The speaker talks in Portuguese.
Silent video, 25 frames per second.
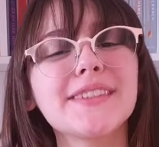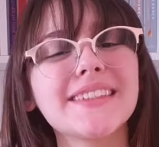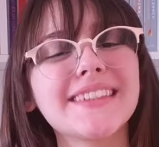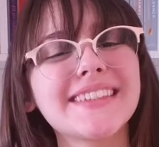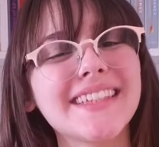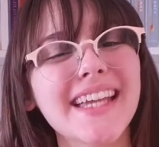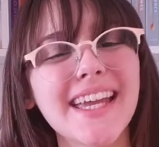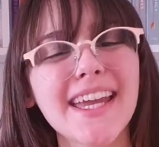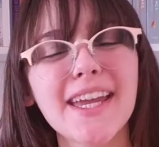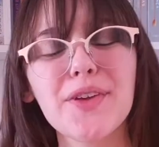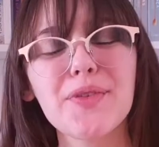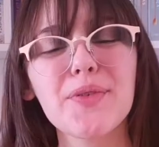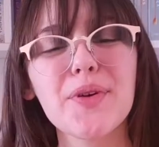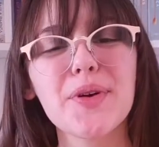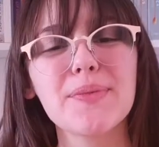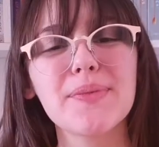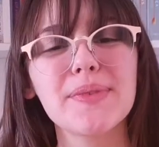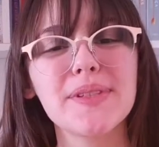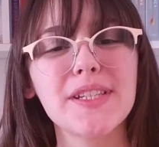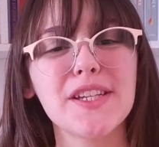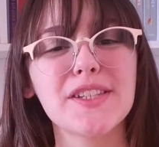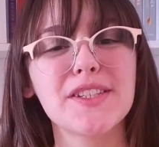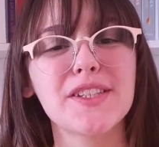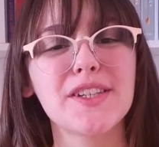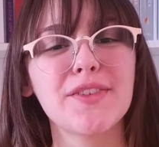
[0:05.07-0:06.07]
sei que o
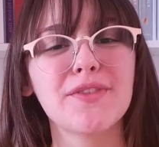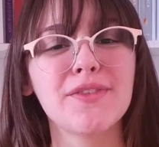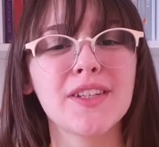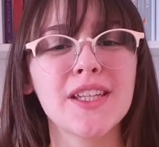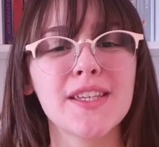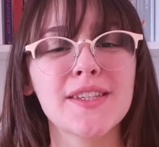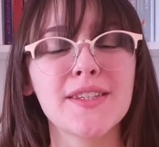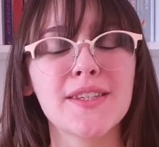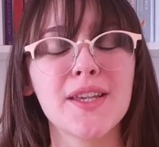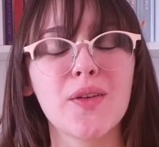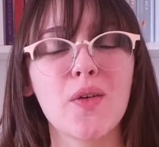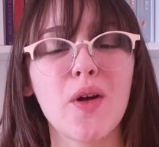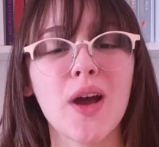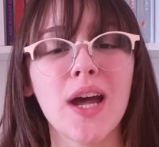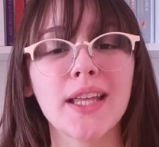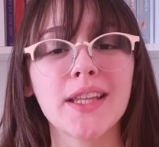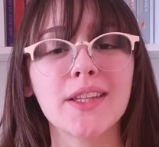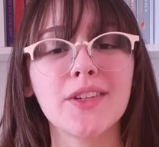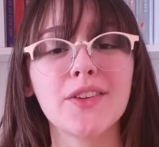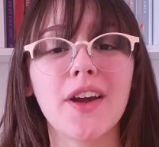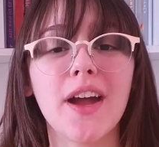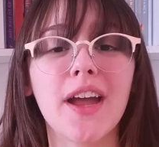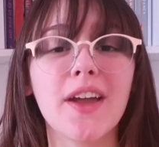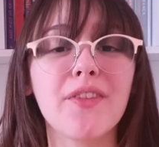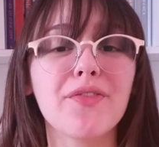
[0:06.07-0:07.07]
objetivo desse
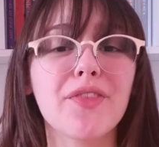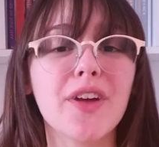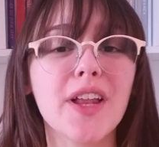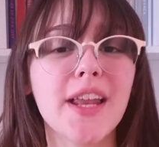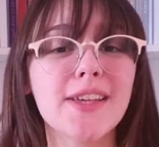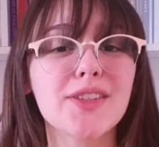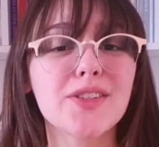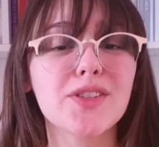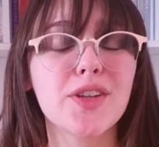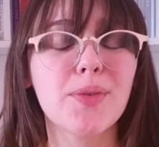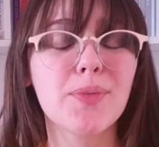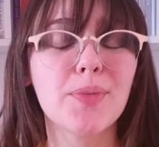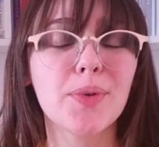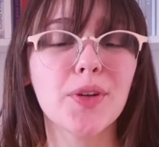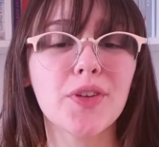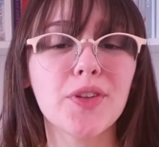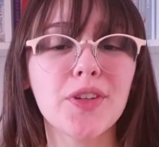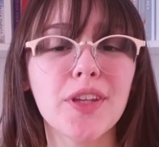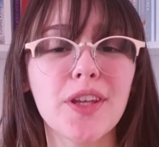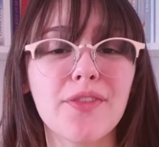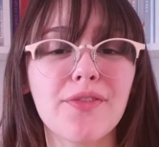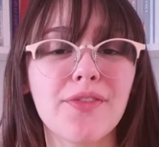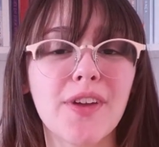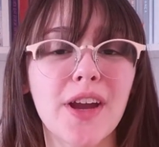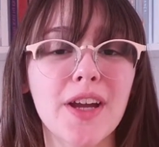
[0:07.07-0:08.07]
quadro é falar sobre o
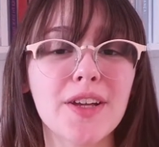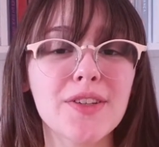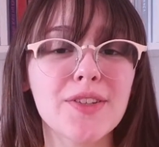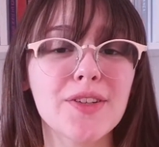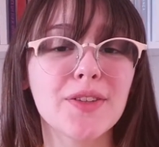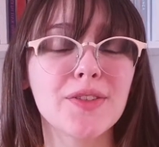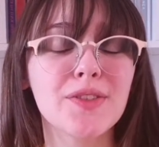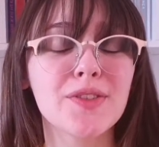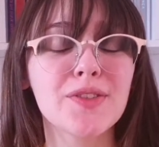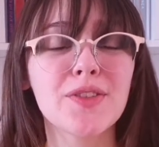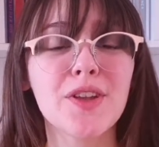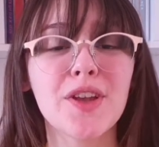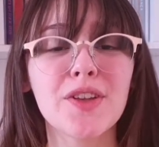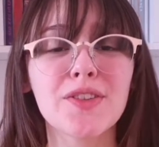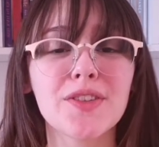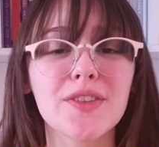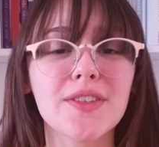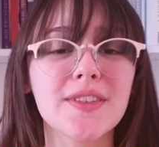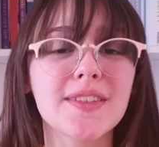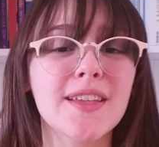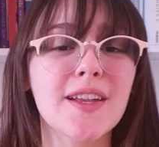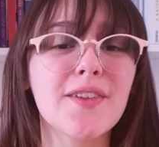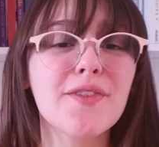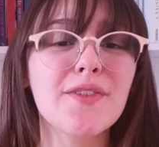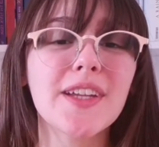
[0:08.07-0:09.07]
universo dos
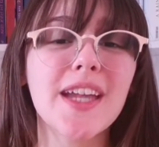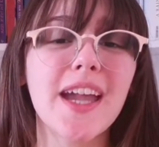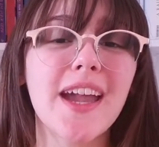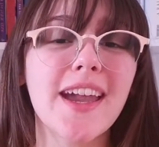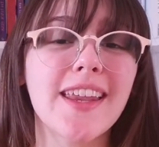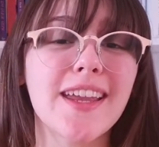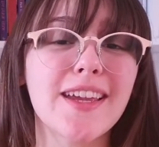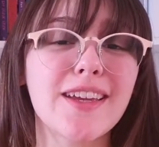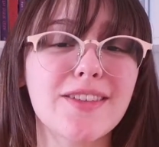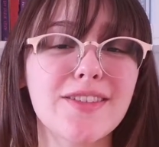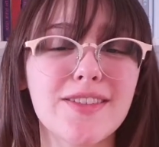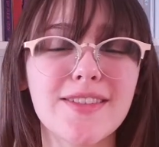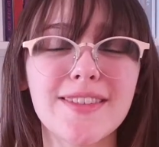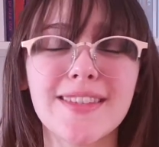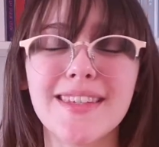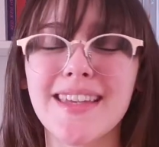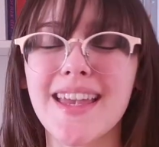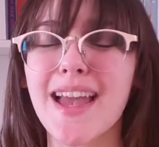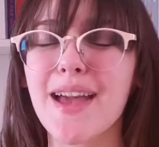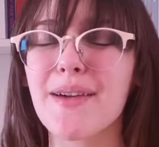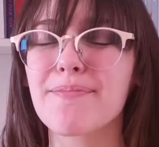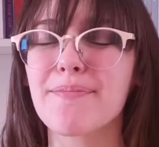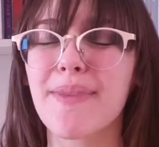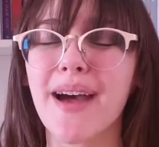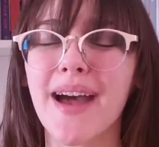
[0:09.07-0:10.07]
nossos tão queridos e
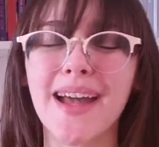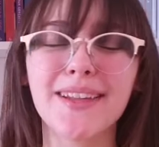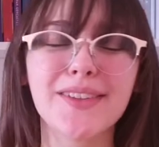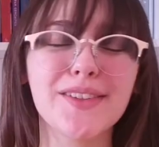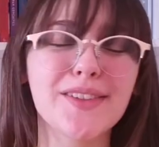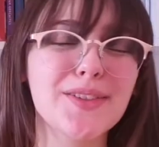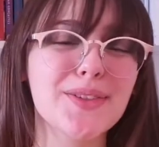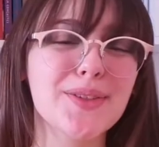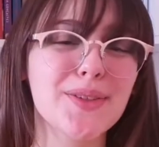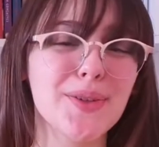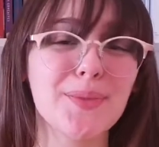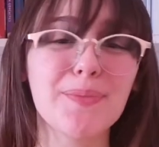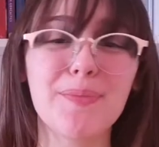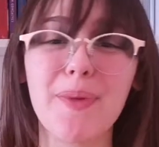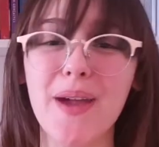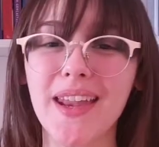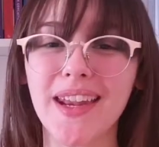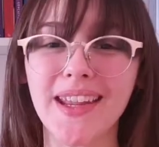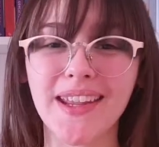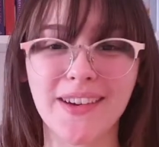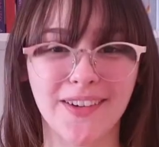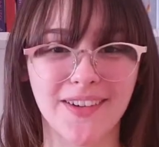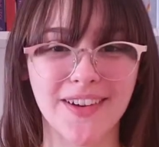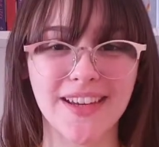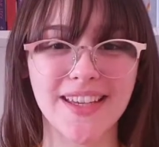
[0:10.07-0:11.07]
amados
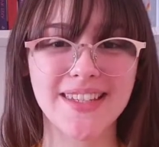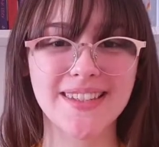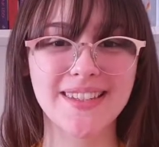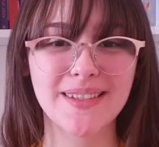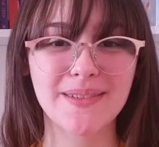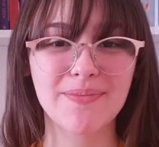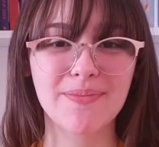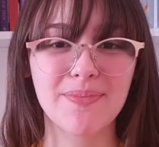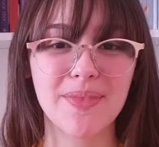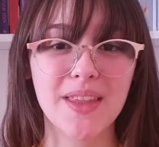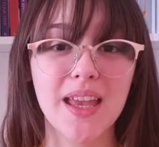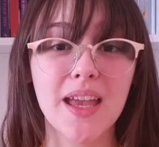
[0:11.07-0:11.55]
super-heróis.